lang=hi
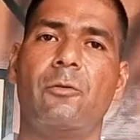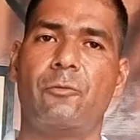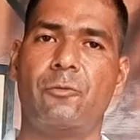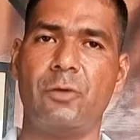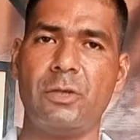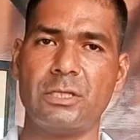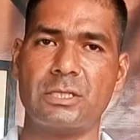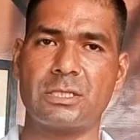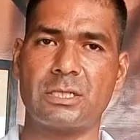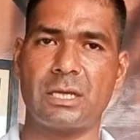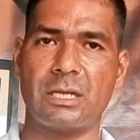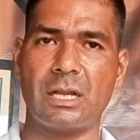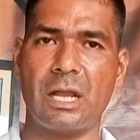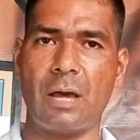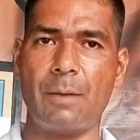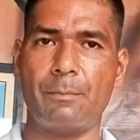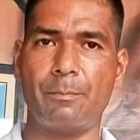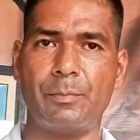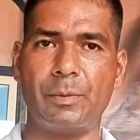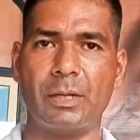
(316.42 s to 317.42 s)
फीस के
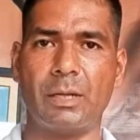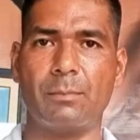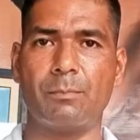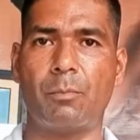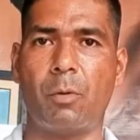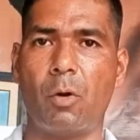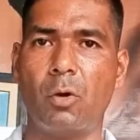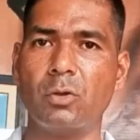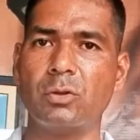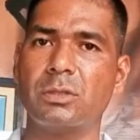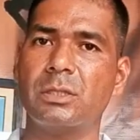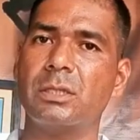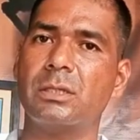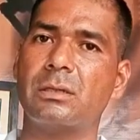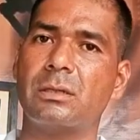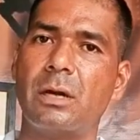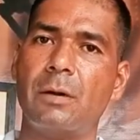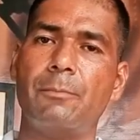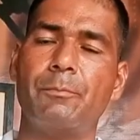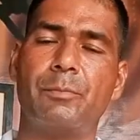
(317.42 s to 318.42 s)
नाम पर बहुत ही
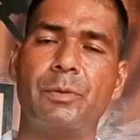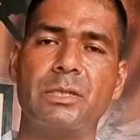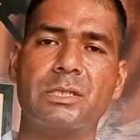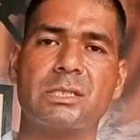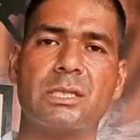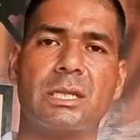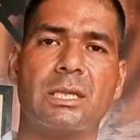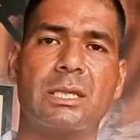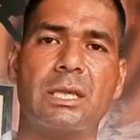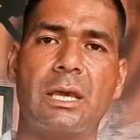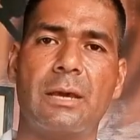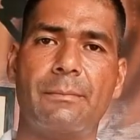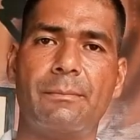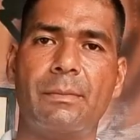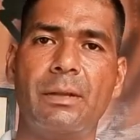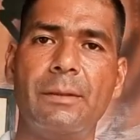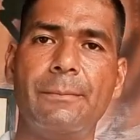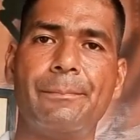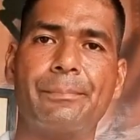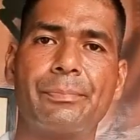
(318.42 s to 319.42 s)
कम फीस रखी है
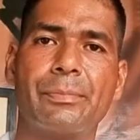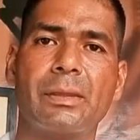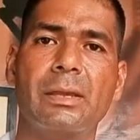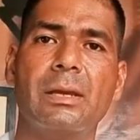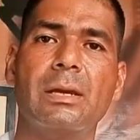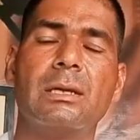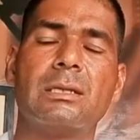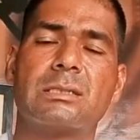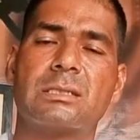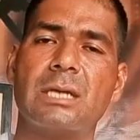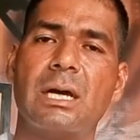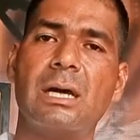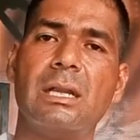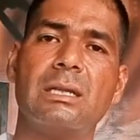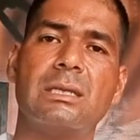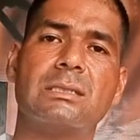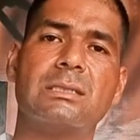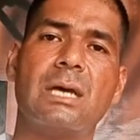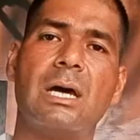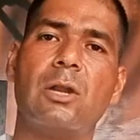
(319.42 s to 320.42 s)
हमने चार
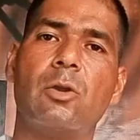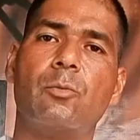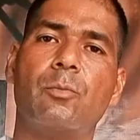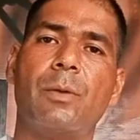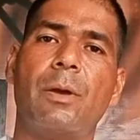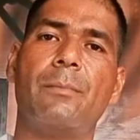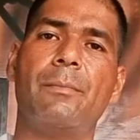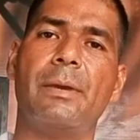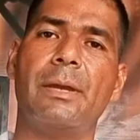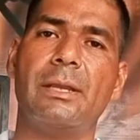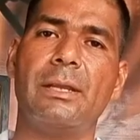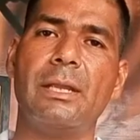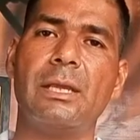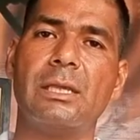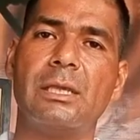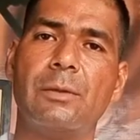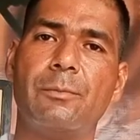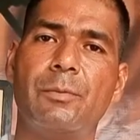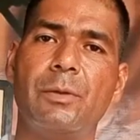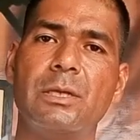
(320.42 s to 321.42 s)
हज़ार रुपये महीने
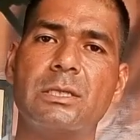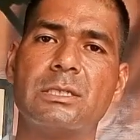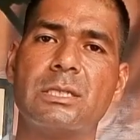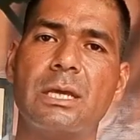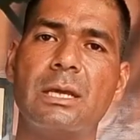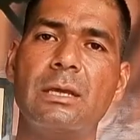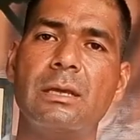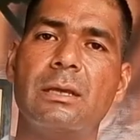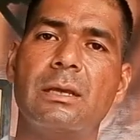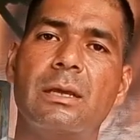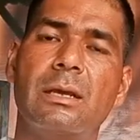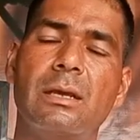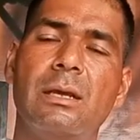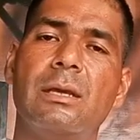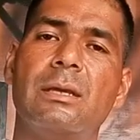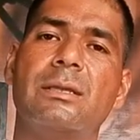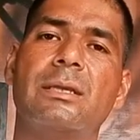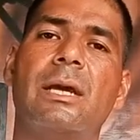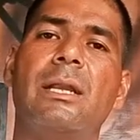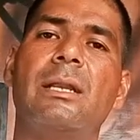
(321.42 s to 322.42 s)
की फ़ीस है
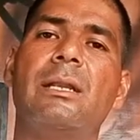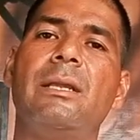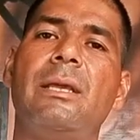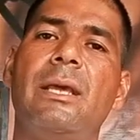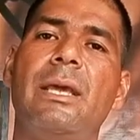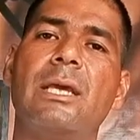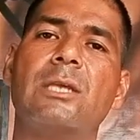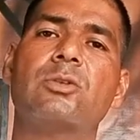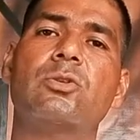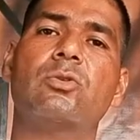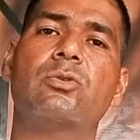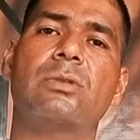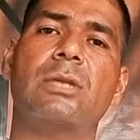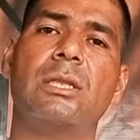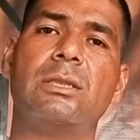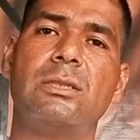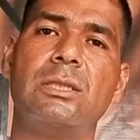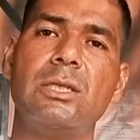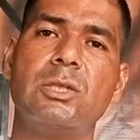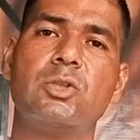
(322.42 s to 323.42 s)
यानी एक सौ
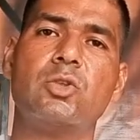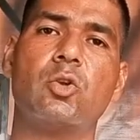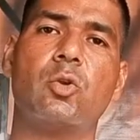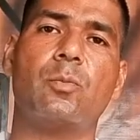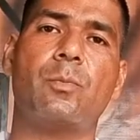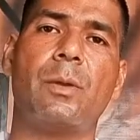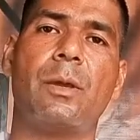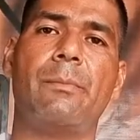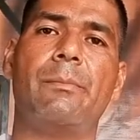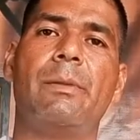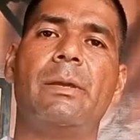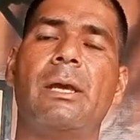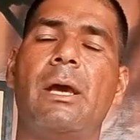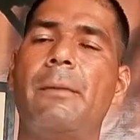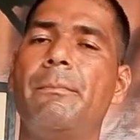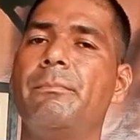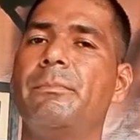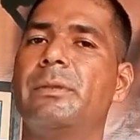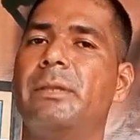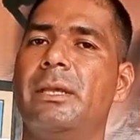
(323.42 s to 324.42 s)
तैंतीस रुपये में
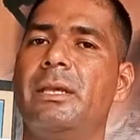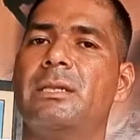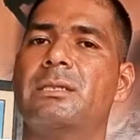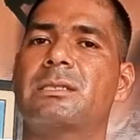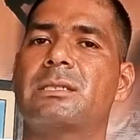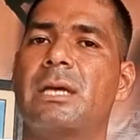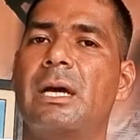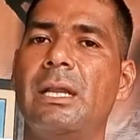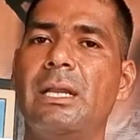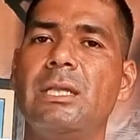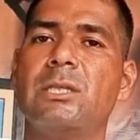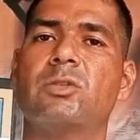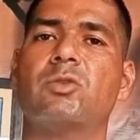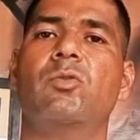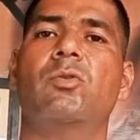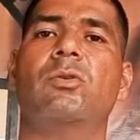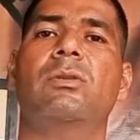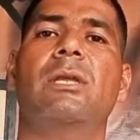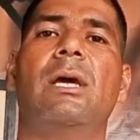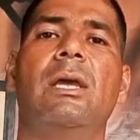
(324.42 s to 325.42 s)
हम ये सारी
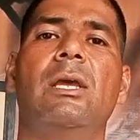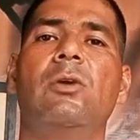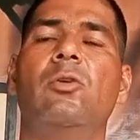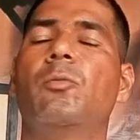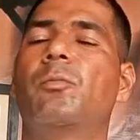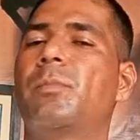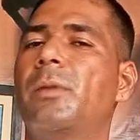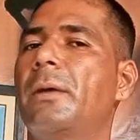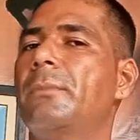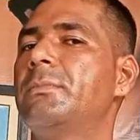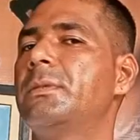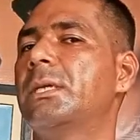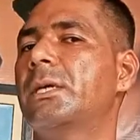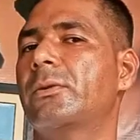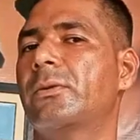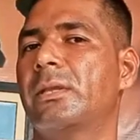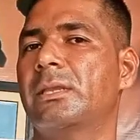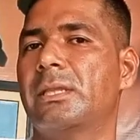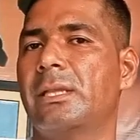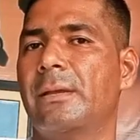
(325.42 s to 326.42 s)
सुविधाएं उपलब्ध
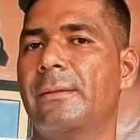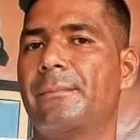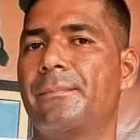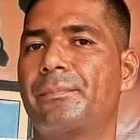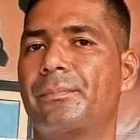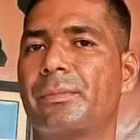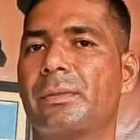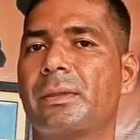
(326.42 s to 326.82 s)
करवाते हैं